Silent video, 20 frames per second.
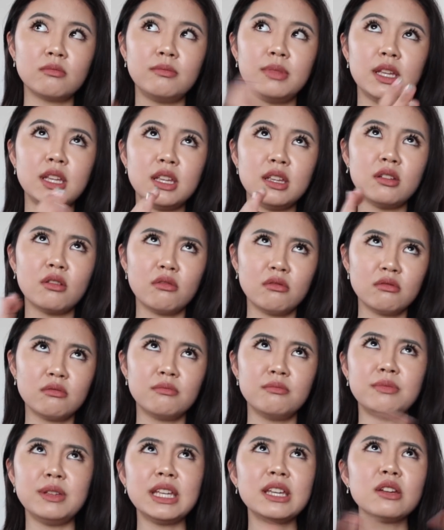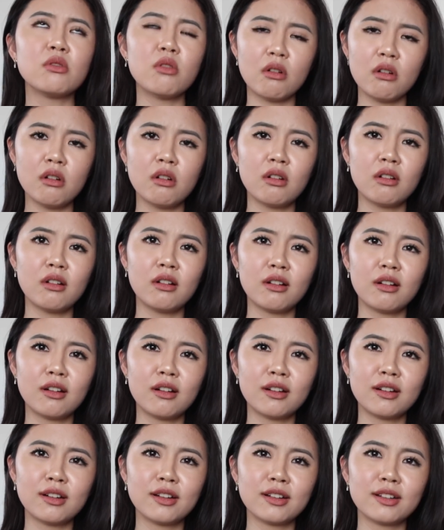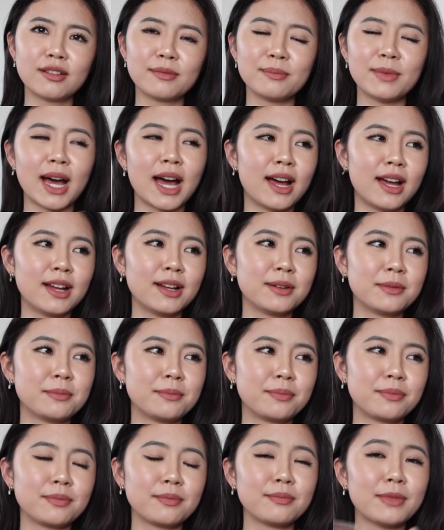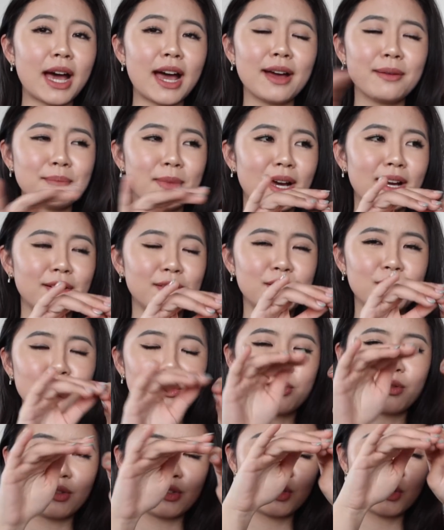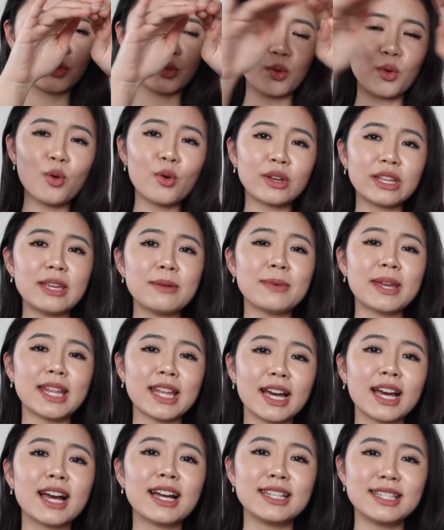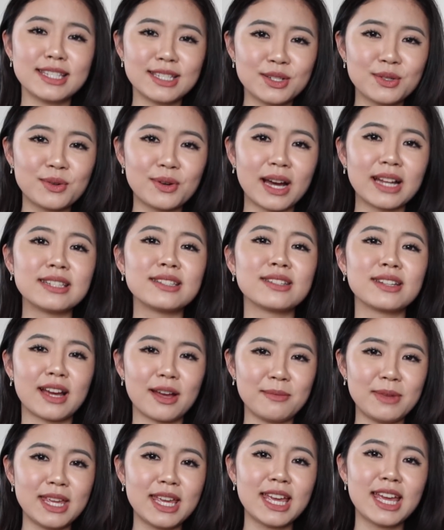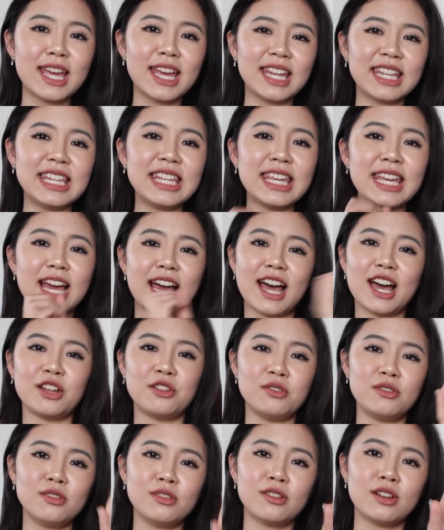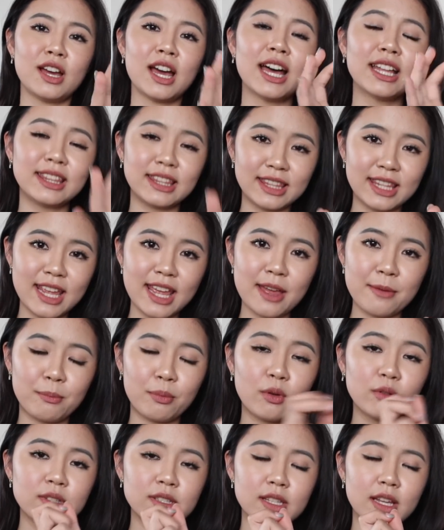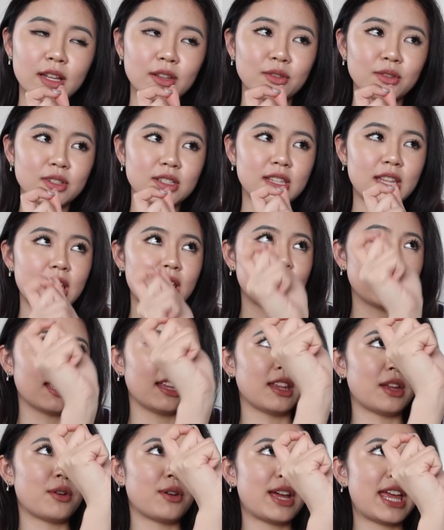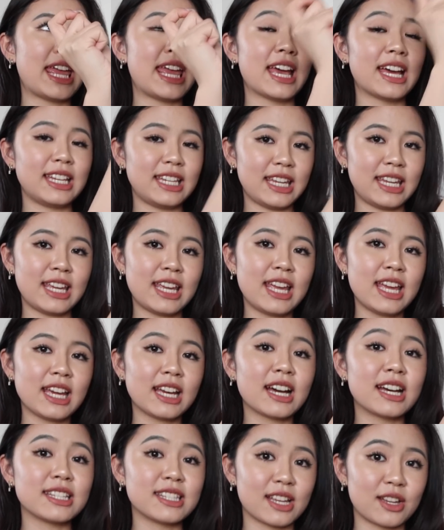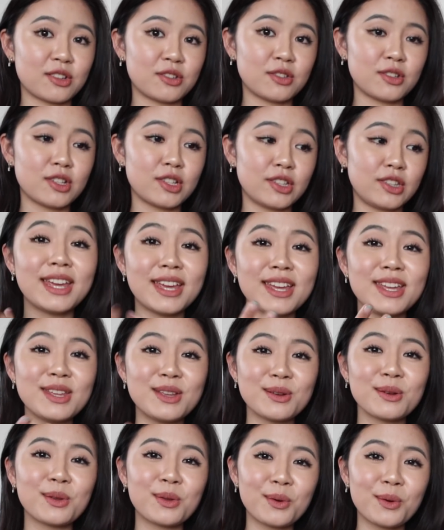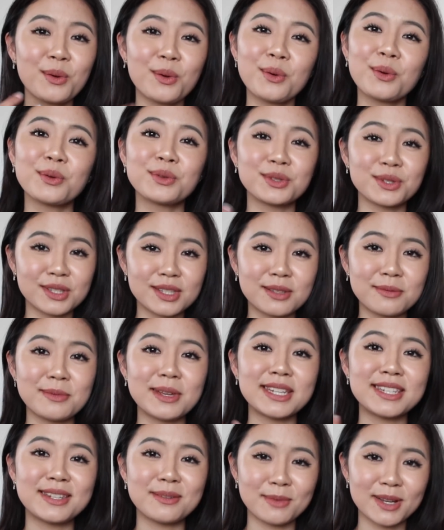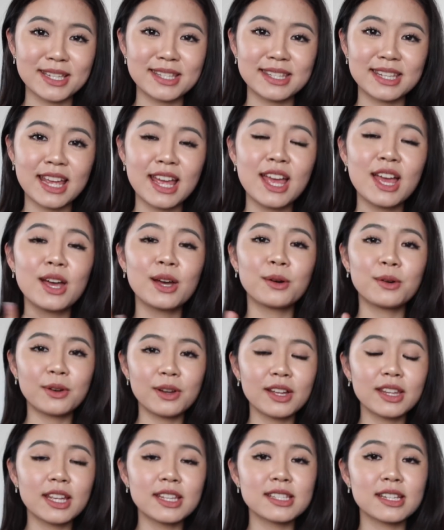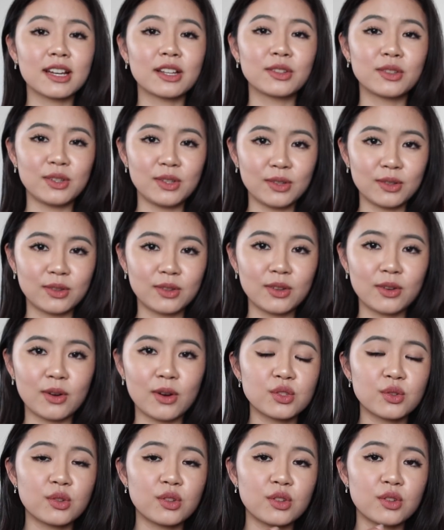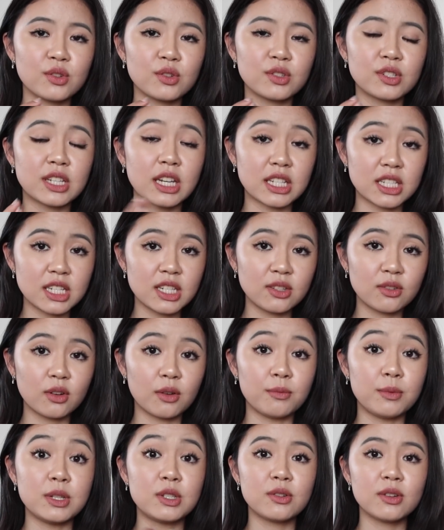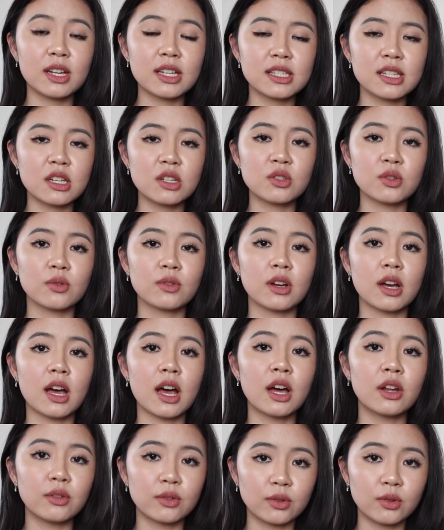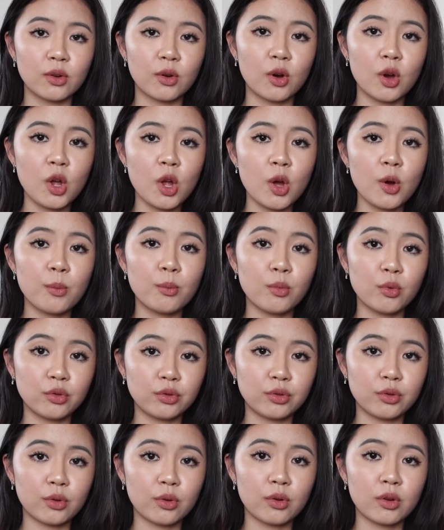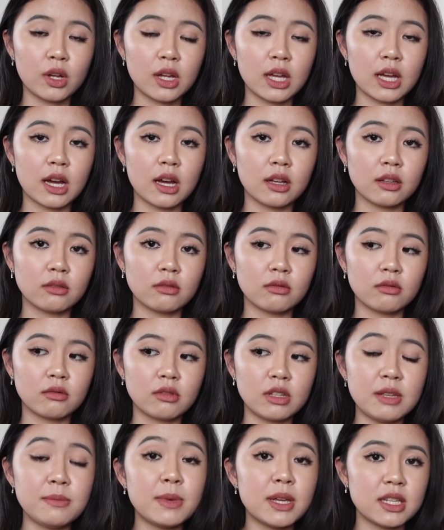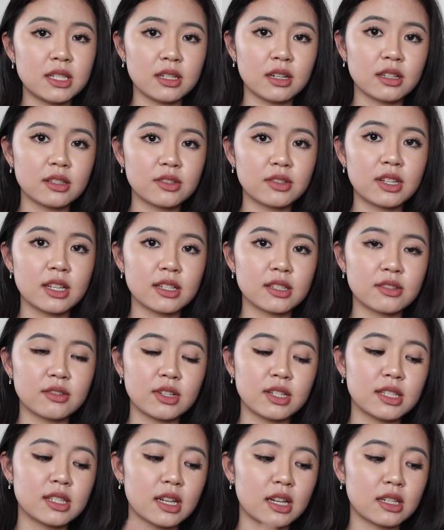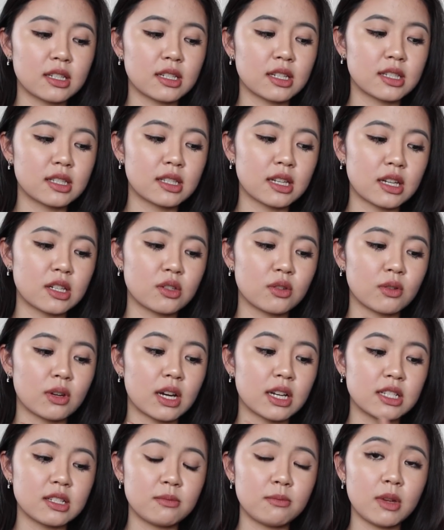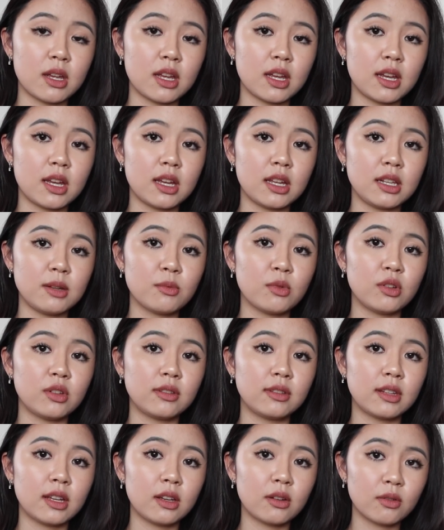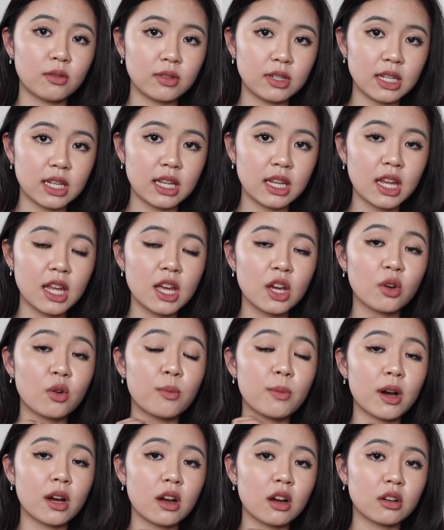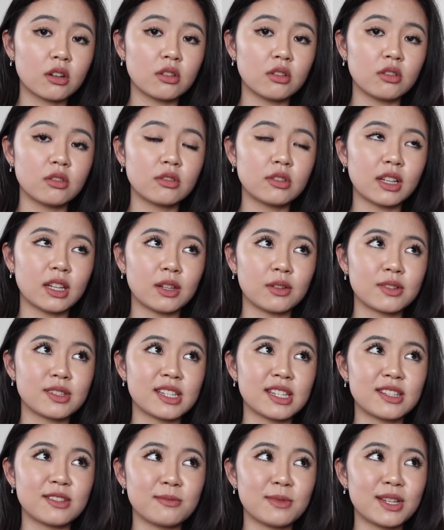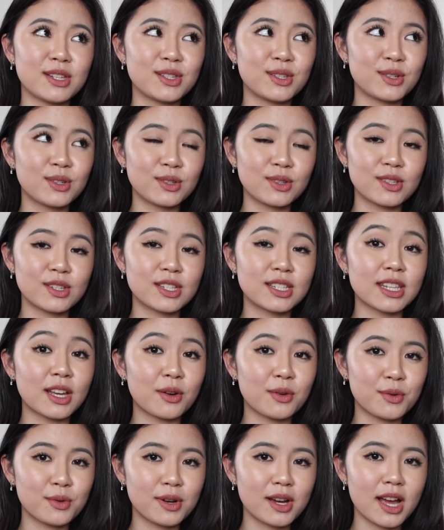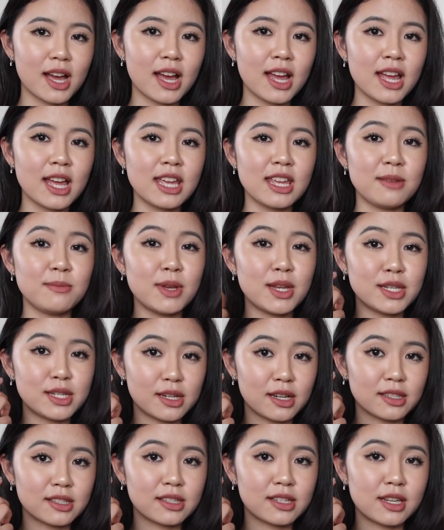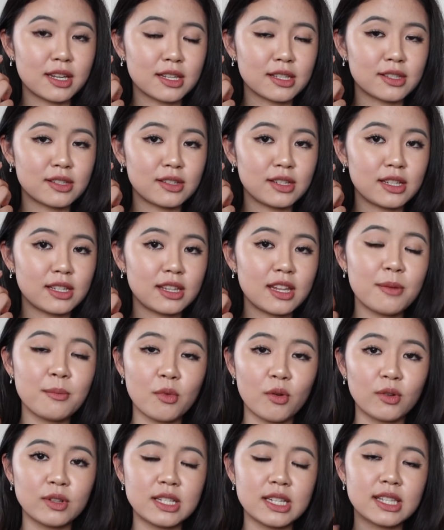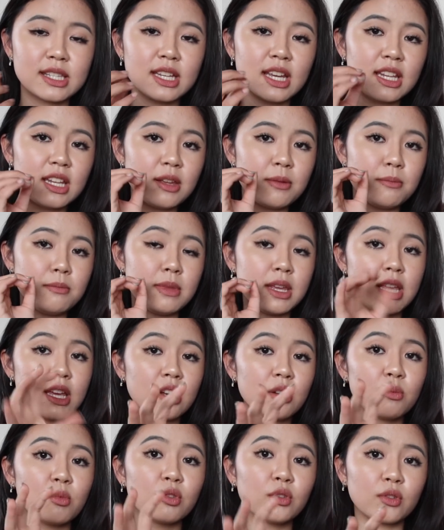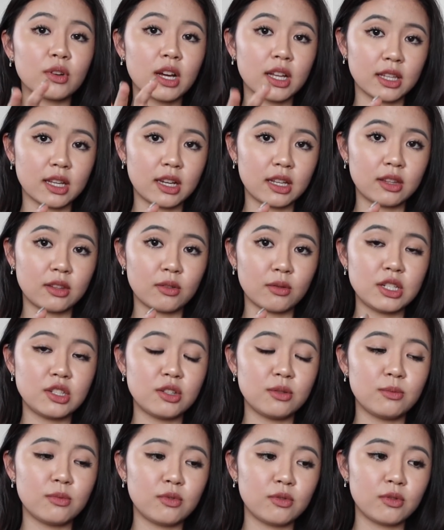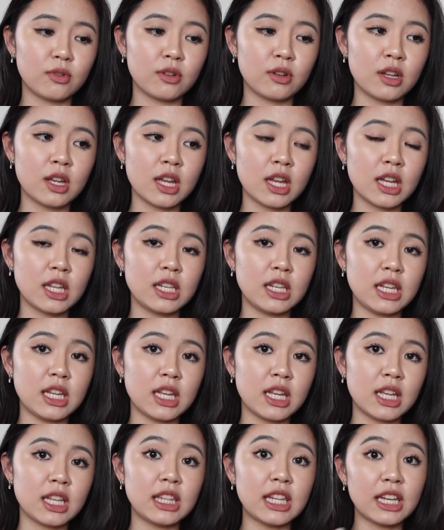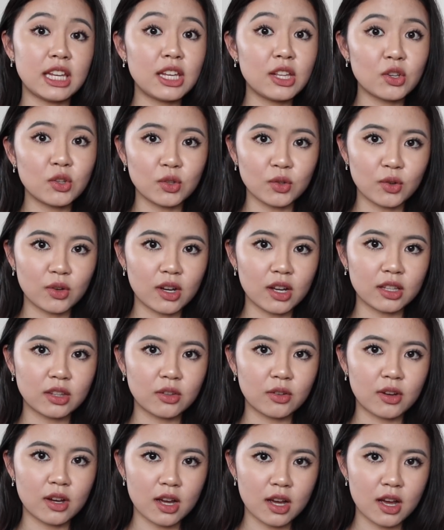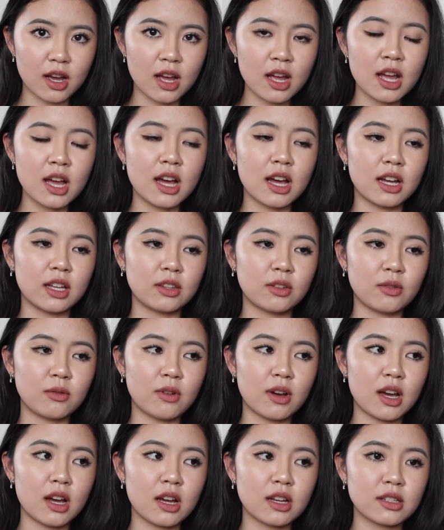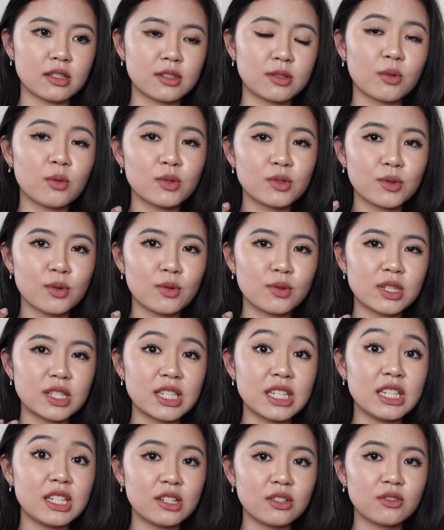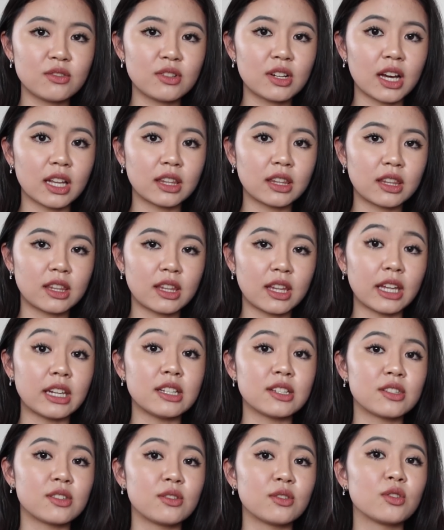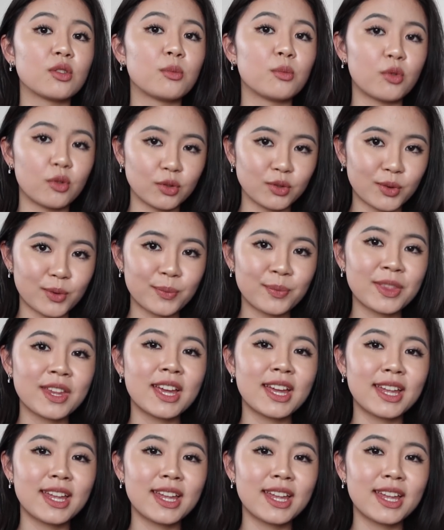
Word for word: B4?B4?B5? まあまあよくちょっと大きめな感じの厚紙に貼る貼ってポスターとしてなんだろう部屋に飾るっていうのをおすすめしますこれはなぜかというとそういう写真とかビジュアライゼーションがあるともっとあのイメージがつきやすい最最初の初めにも言ったように細かくなんだろう説明するした方がイメージがつきやすいでも実際に見えるものがないと自分にできるのかとかあとは想像しにくかったったりすると思うの